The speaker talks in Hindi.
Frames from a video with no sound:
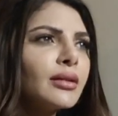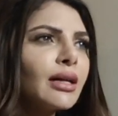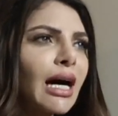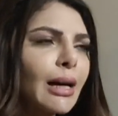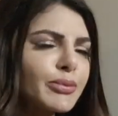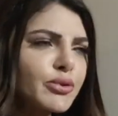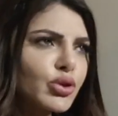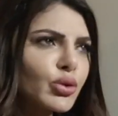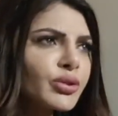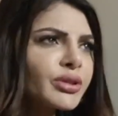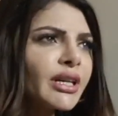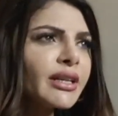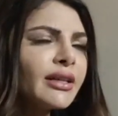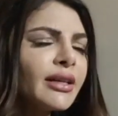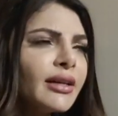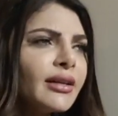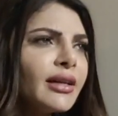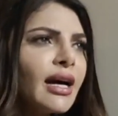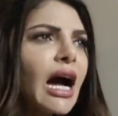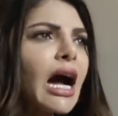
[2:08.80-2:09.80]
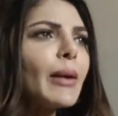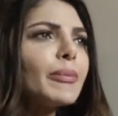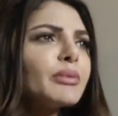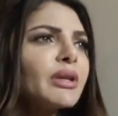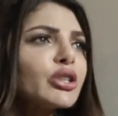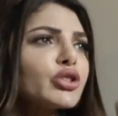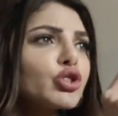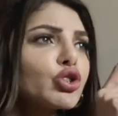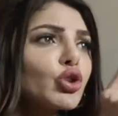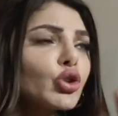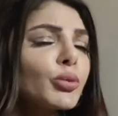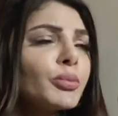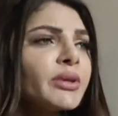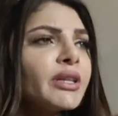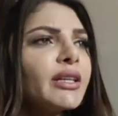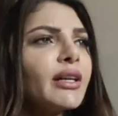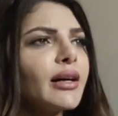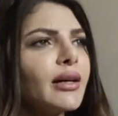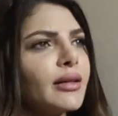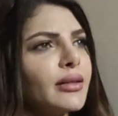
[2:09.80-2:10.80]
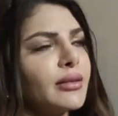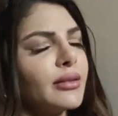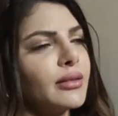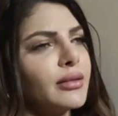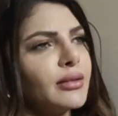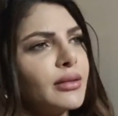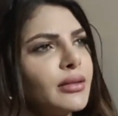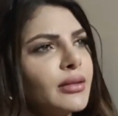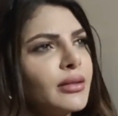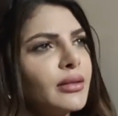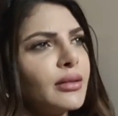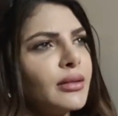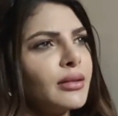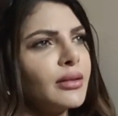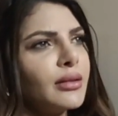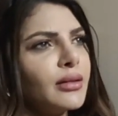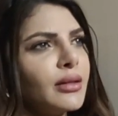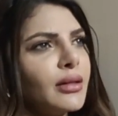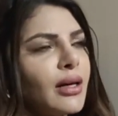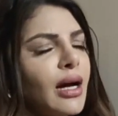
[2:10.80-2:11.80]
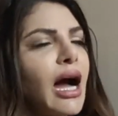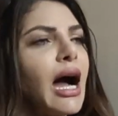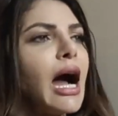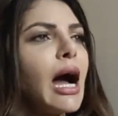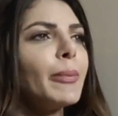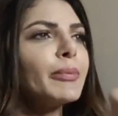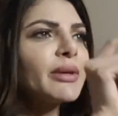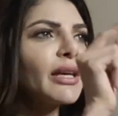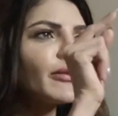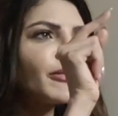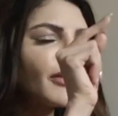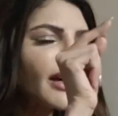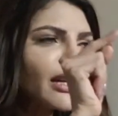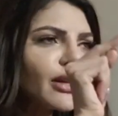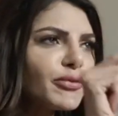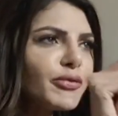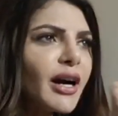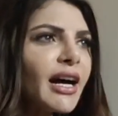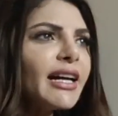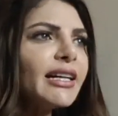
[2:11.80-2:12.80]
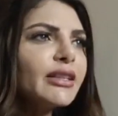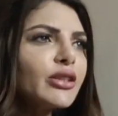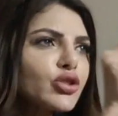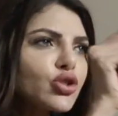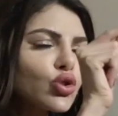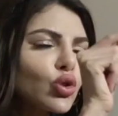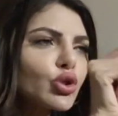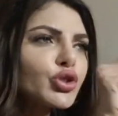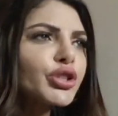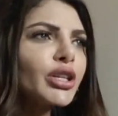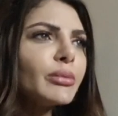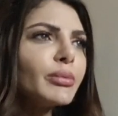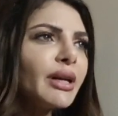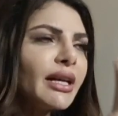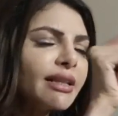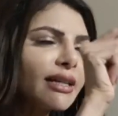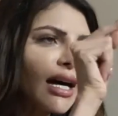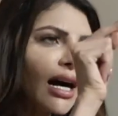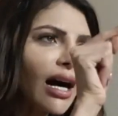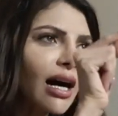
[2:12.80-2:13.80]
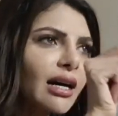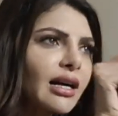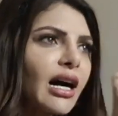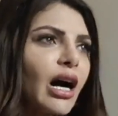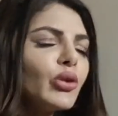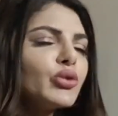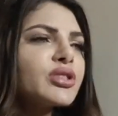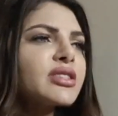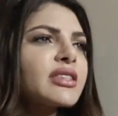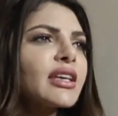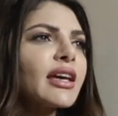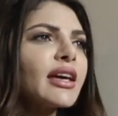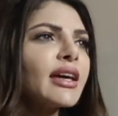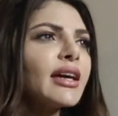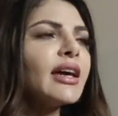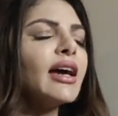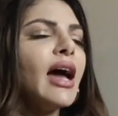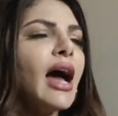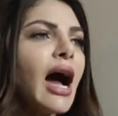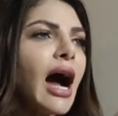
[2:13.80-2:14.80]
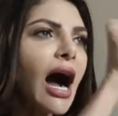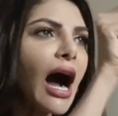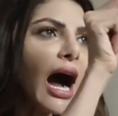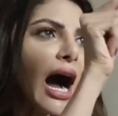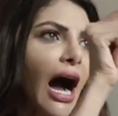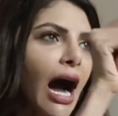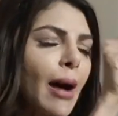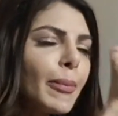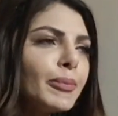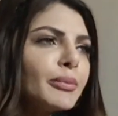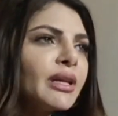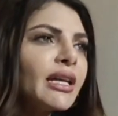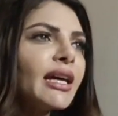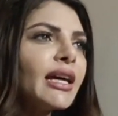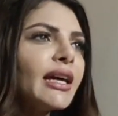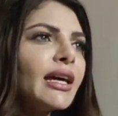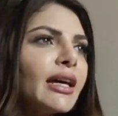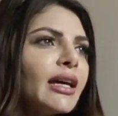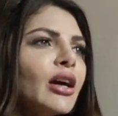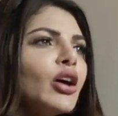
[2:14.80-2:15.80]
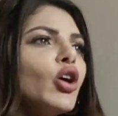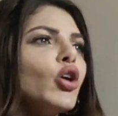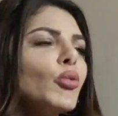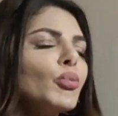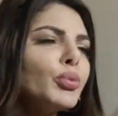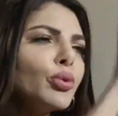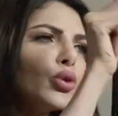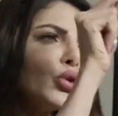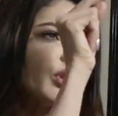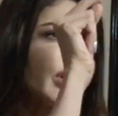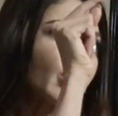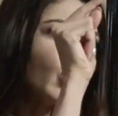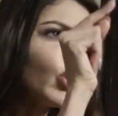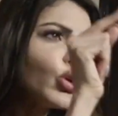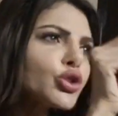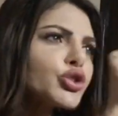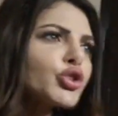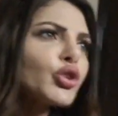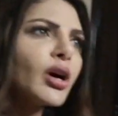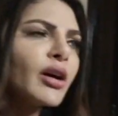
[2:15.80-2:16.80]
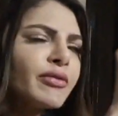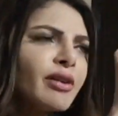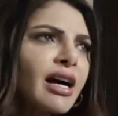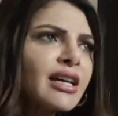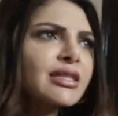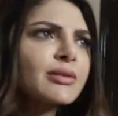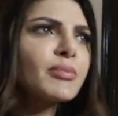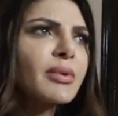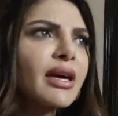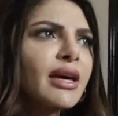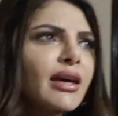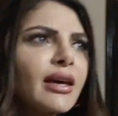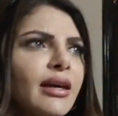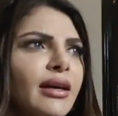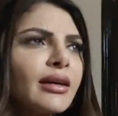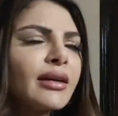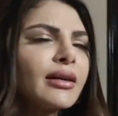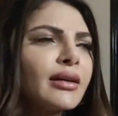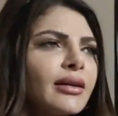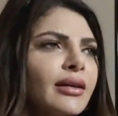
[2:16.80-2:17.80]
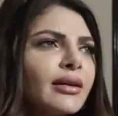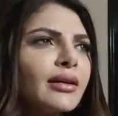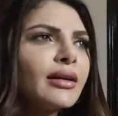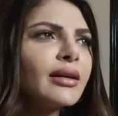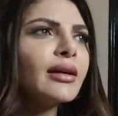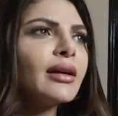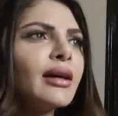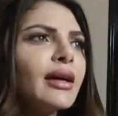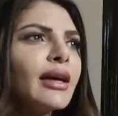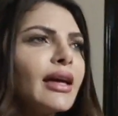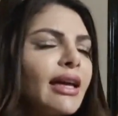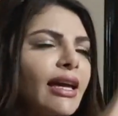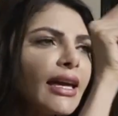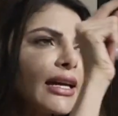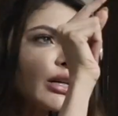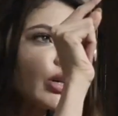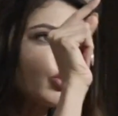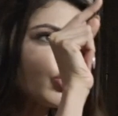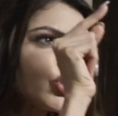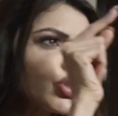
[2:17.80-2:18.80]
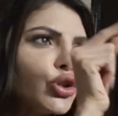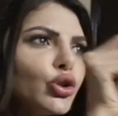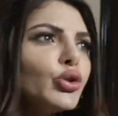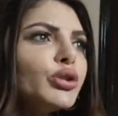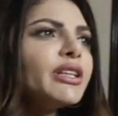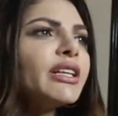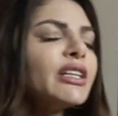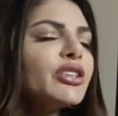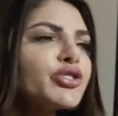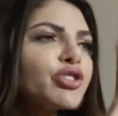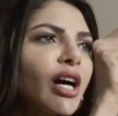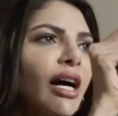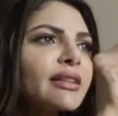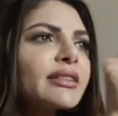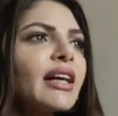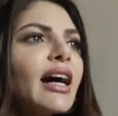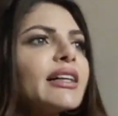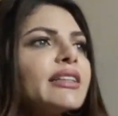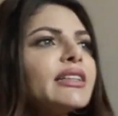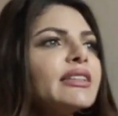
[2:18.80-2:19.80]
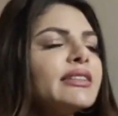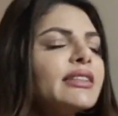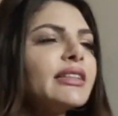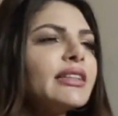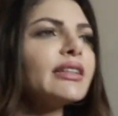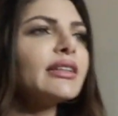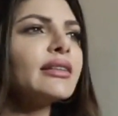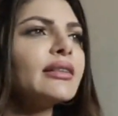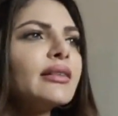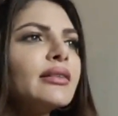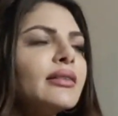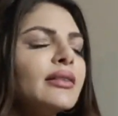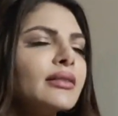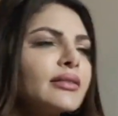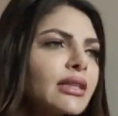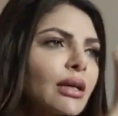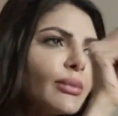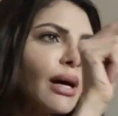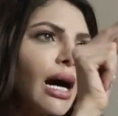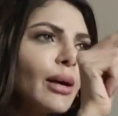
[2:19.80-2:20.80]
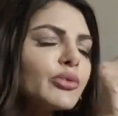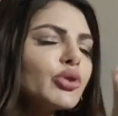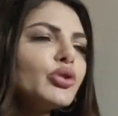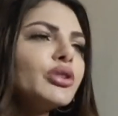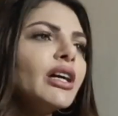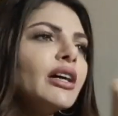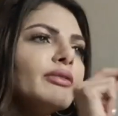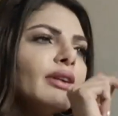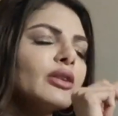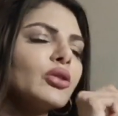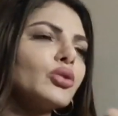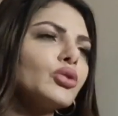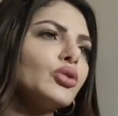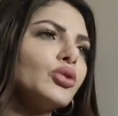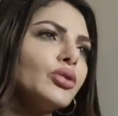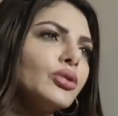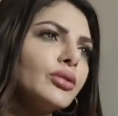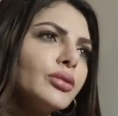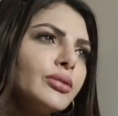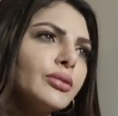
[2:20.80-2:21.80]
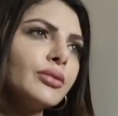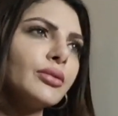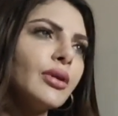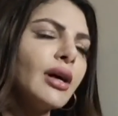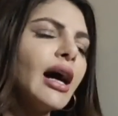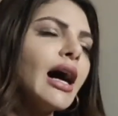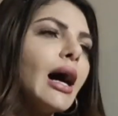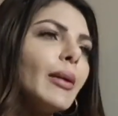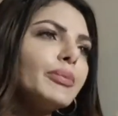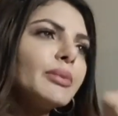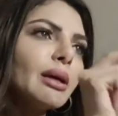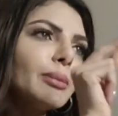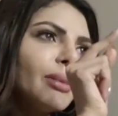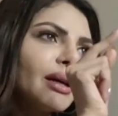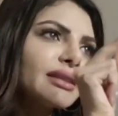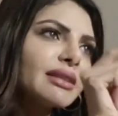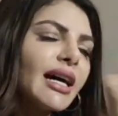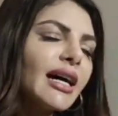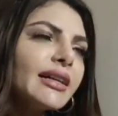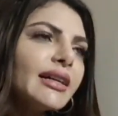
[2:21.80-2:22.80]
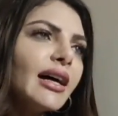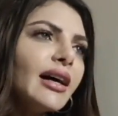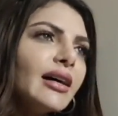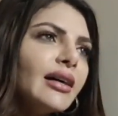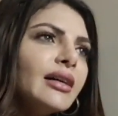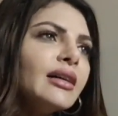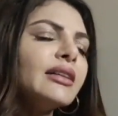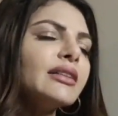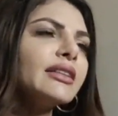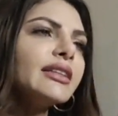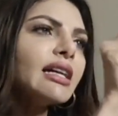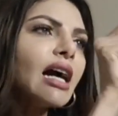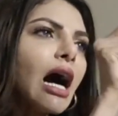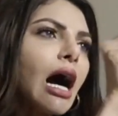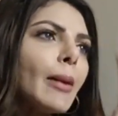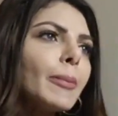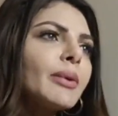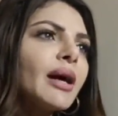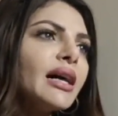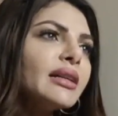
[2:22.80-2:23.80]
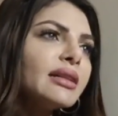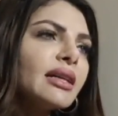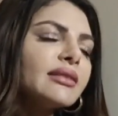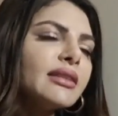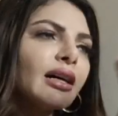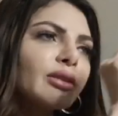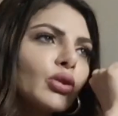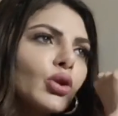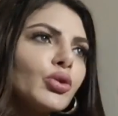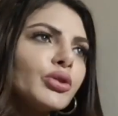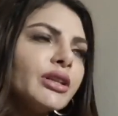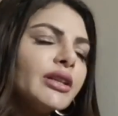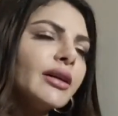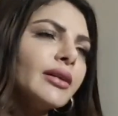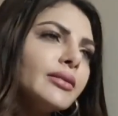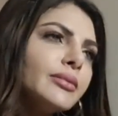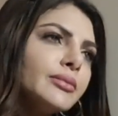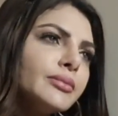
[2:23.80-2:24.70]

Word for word: आप सुन रही हैं आपने जुर्म किया आपके वेरीफाइड सोशल मीडिया अकाउंट से आपने पूरे होशो आवाज में एक झूठी जानकारी दी तमाम दुनिया वालों को आपने बताया कि आपका निधन हो गया